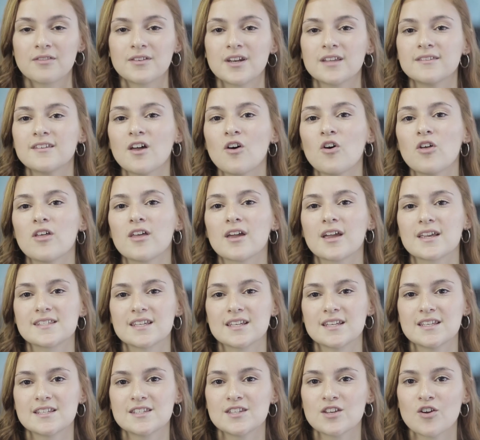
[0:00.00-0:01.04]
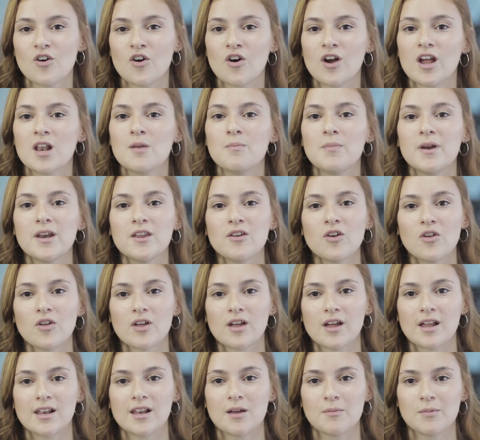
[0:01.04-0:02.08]
tratados desde que se inició el periodo
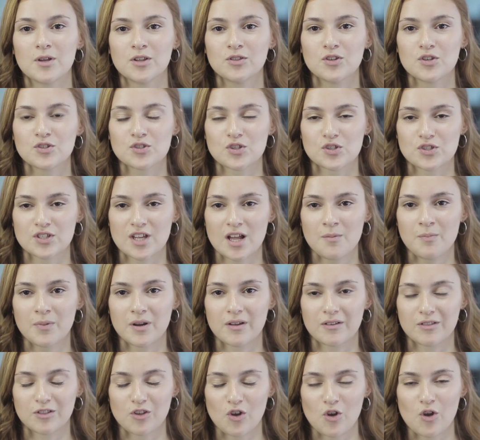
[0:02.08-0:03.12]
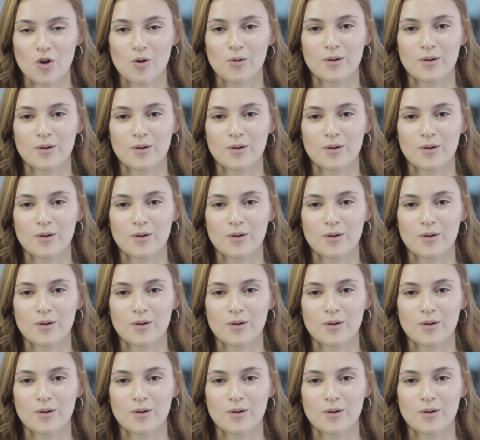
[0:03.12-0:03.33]
de aislamiento social preventivo y